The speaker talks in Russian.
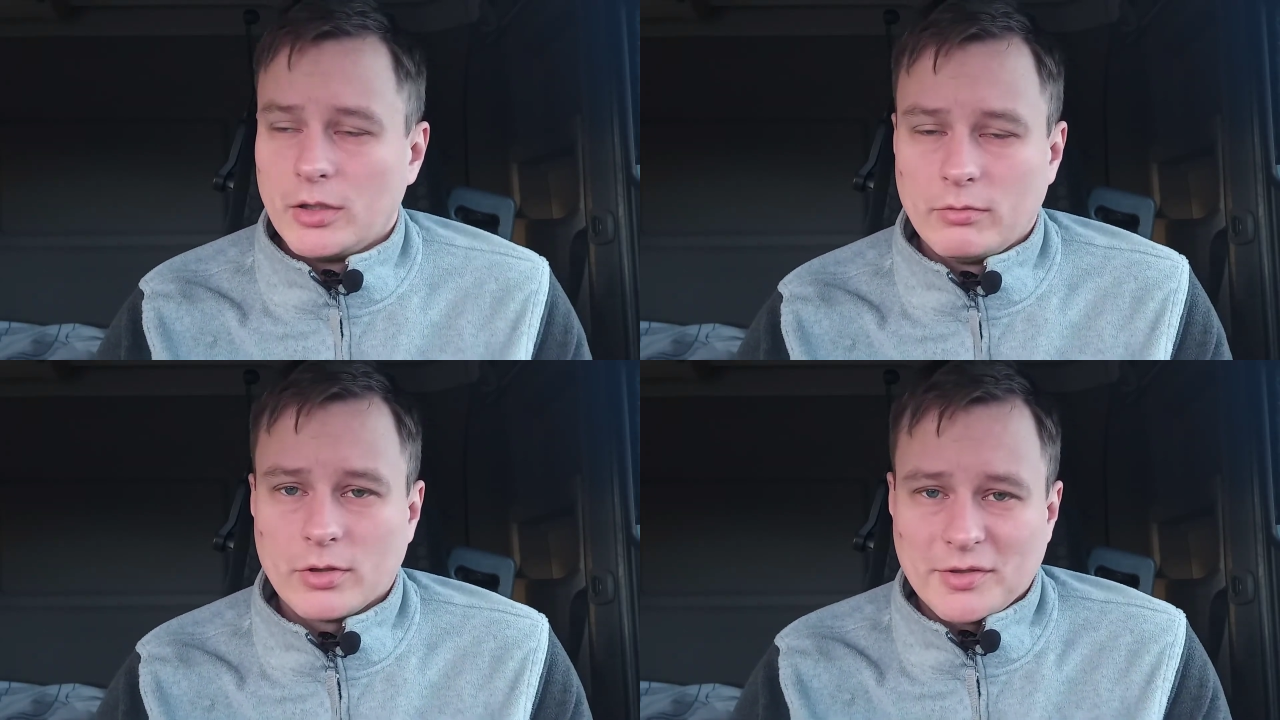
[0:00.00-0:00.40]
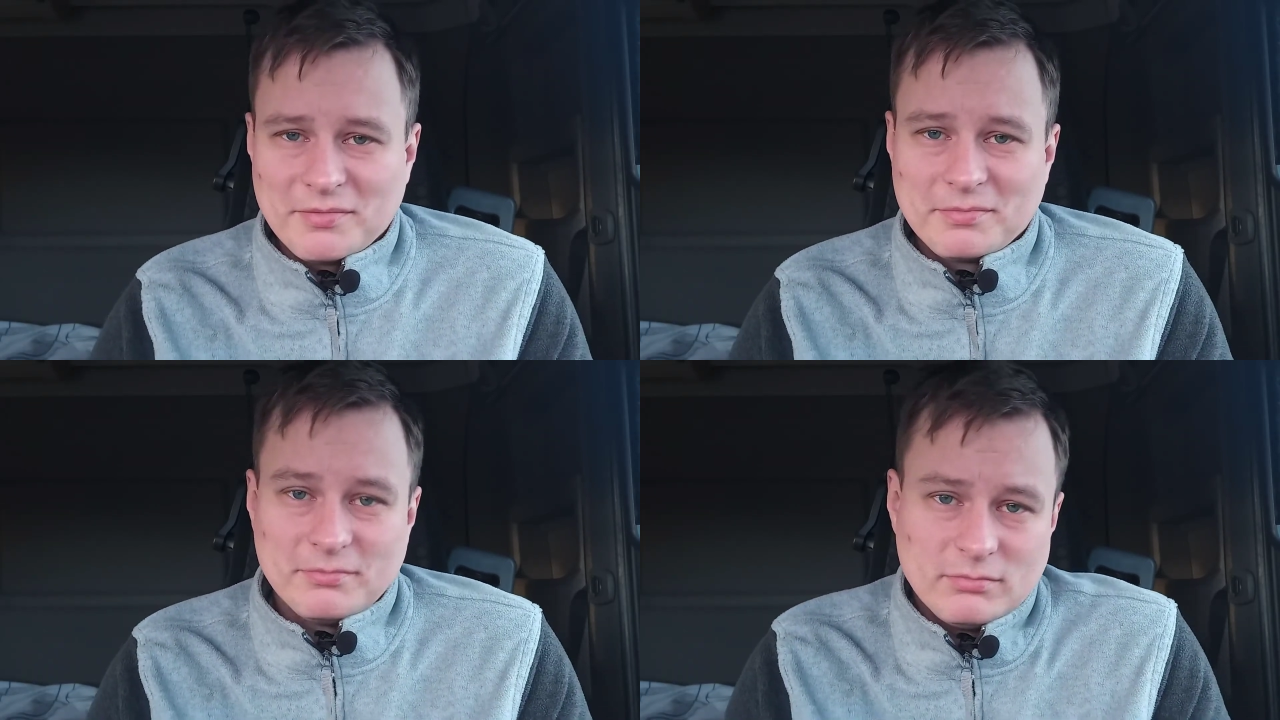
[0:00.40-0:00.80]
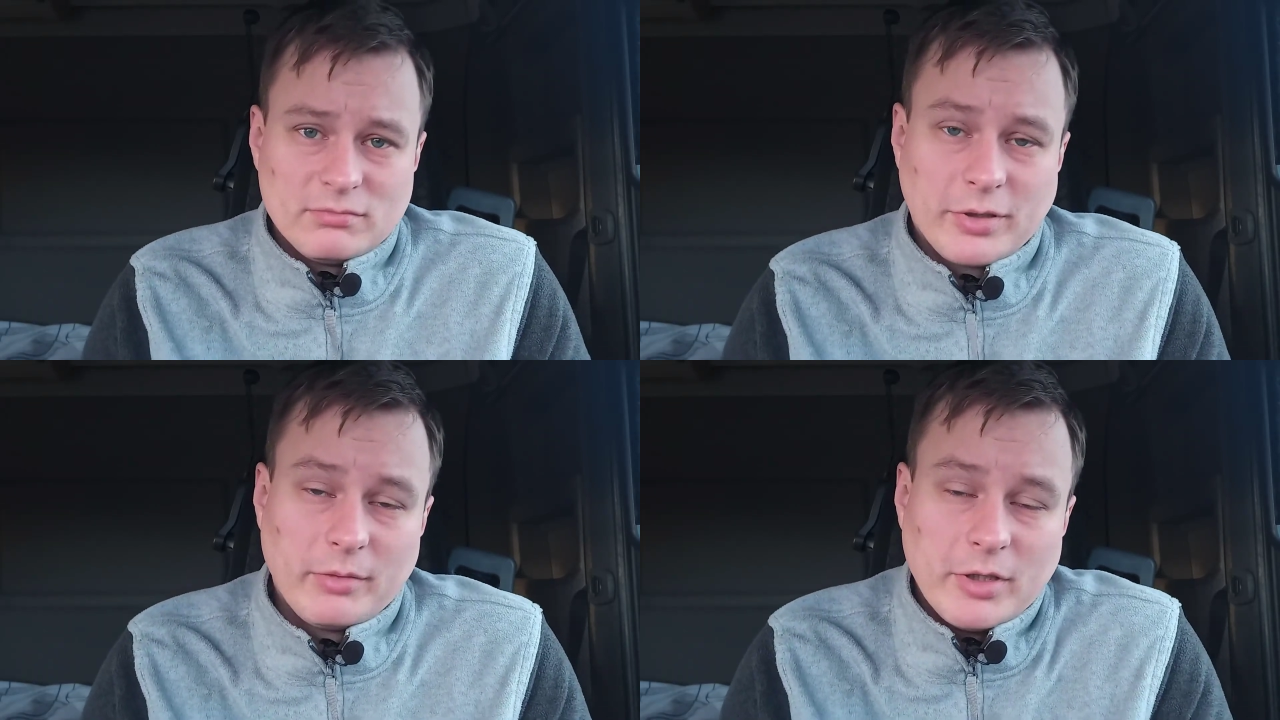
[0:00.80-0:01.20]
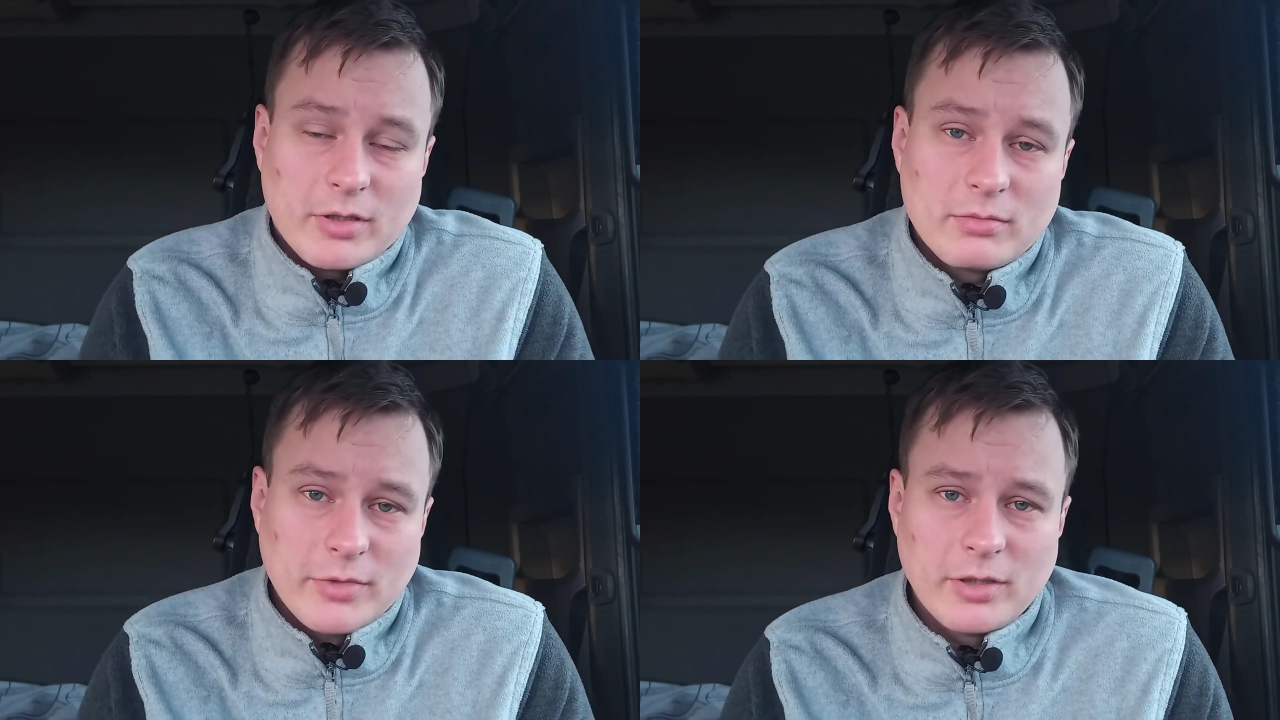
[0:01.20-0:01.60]
И вот
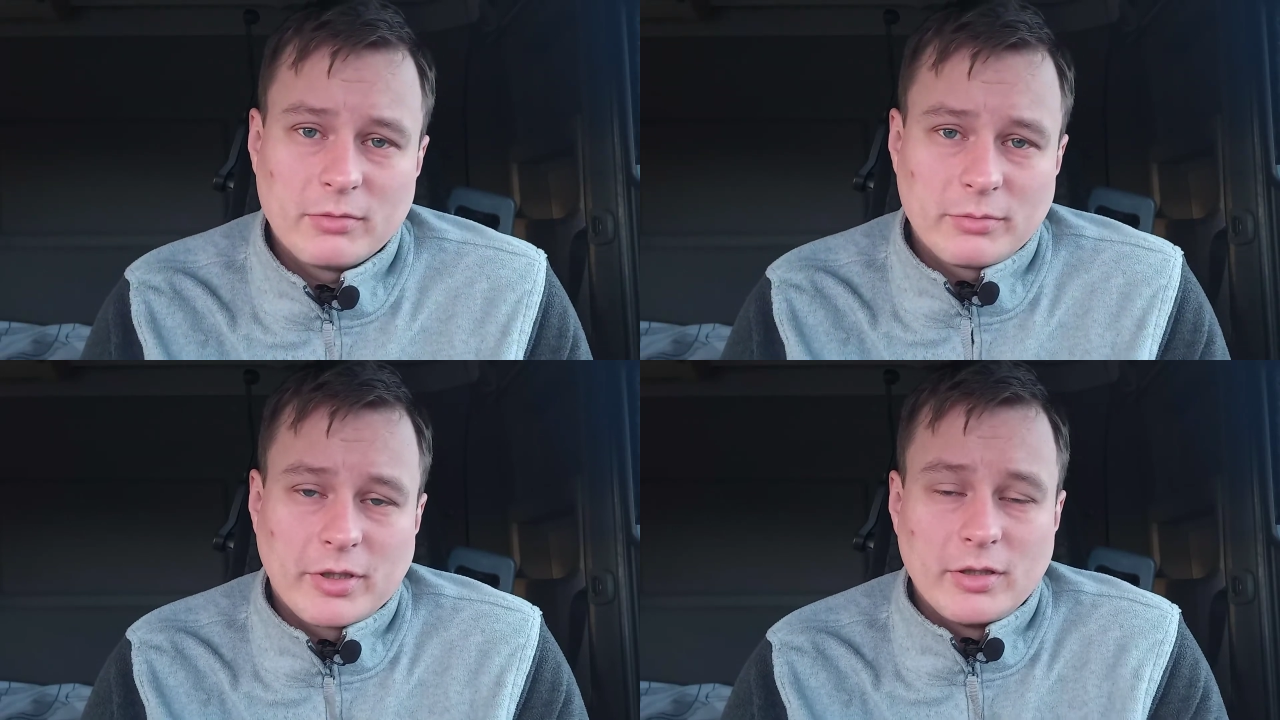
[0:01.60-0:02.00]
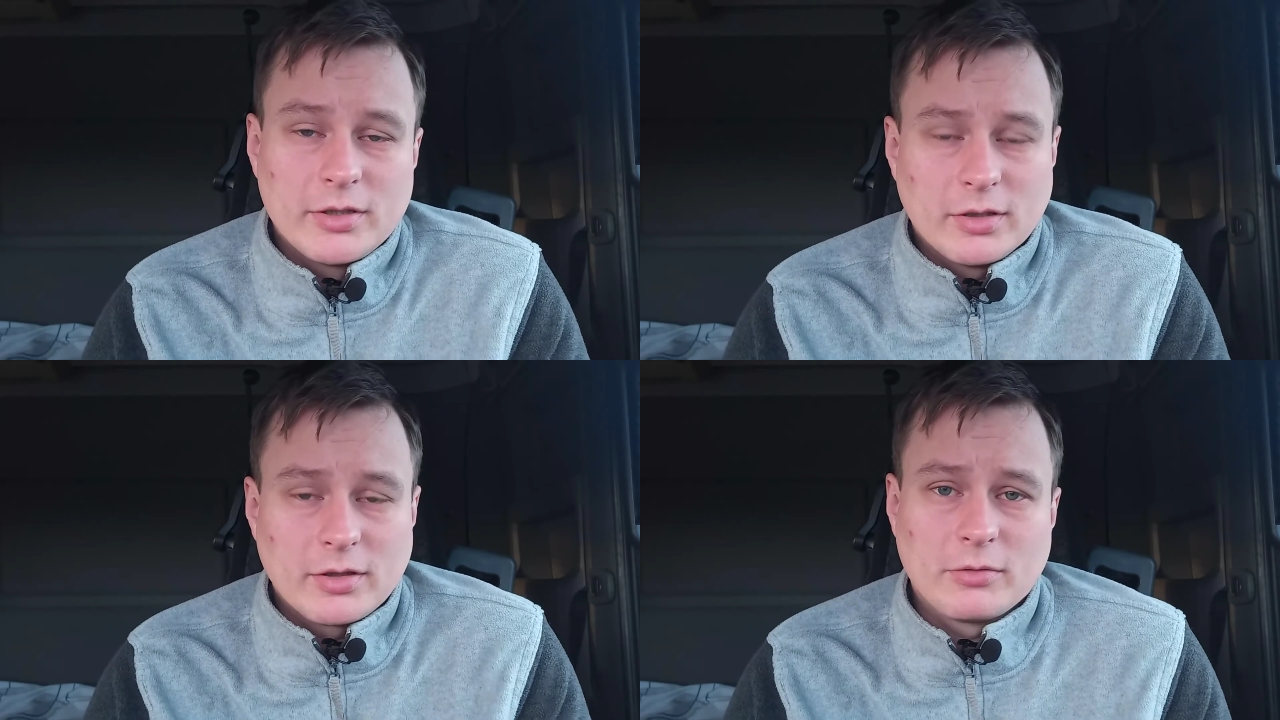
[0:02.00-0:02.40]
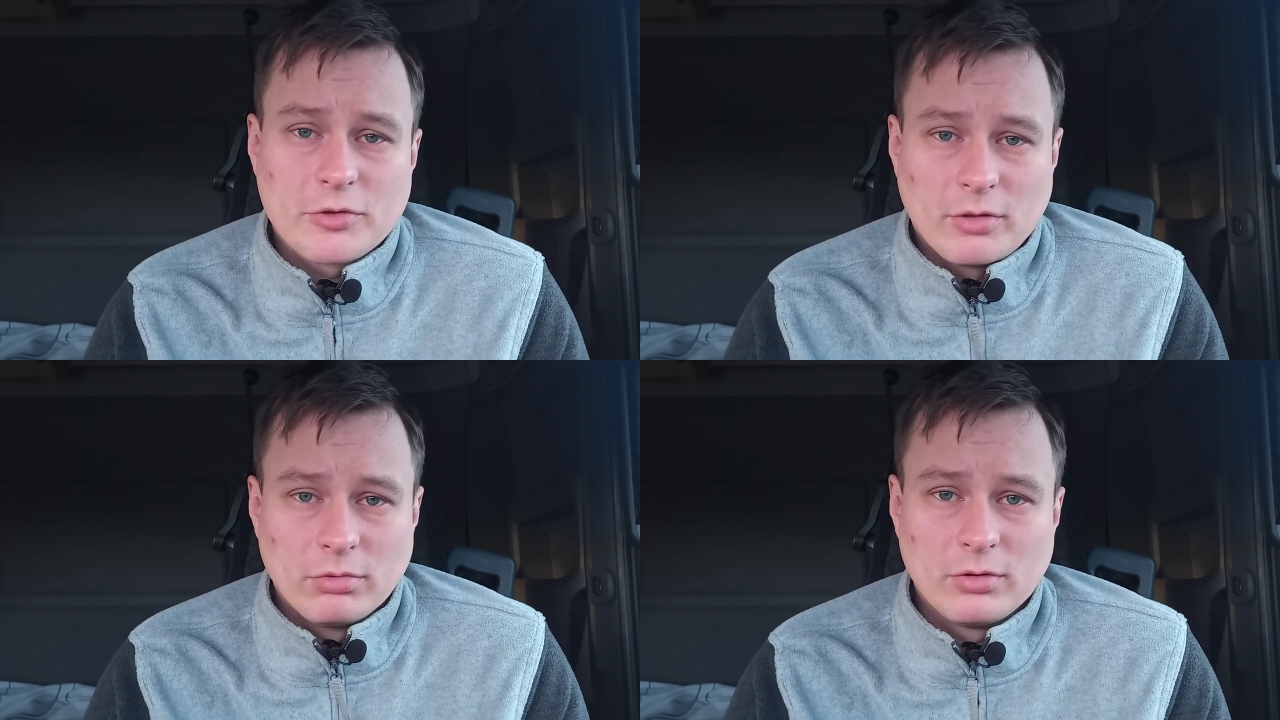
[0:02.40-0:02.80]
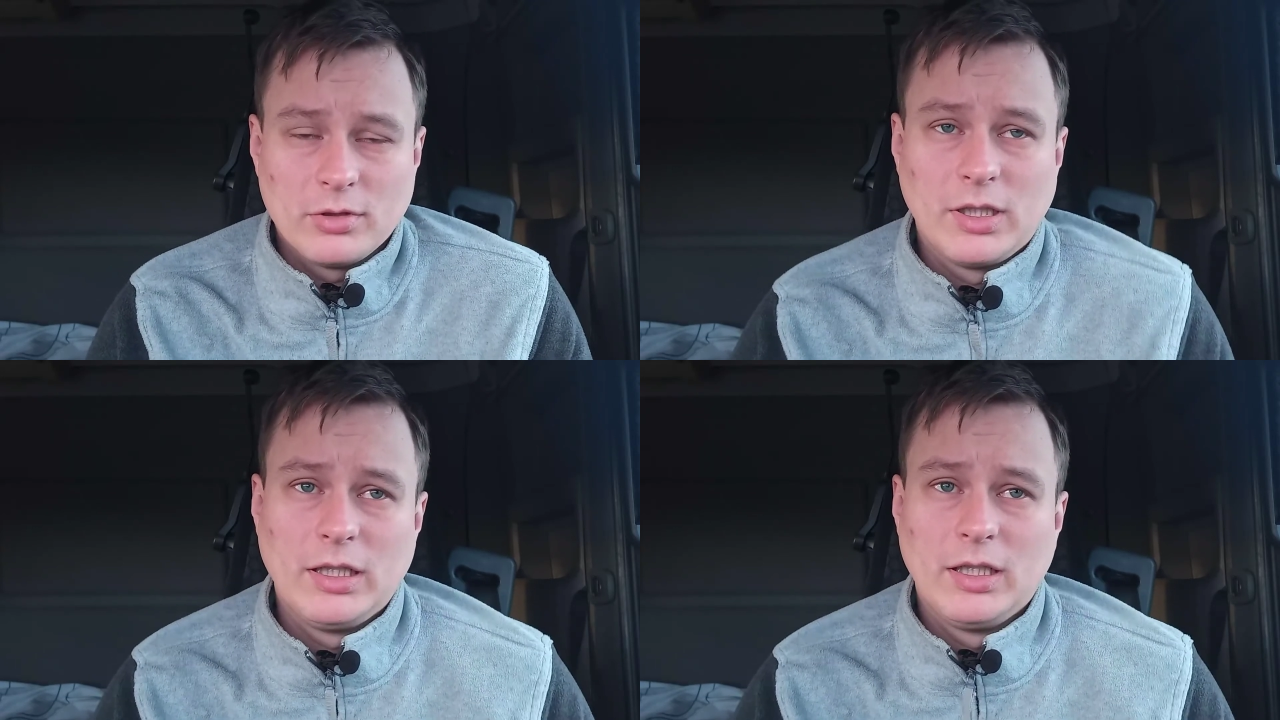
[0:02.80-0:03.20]
примеру, мне вот прилетел такой шаблон.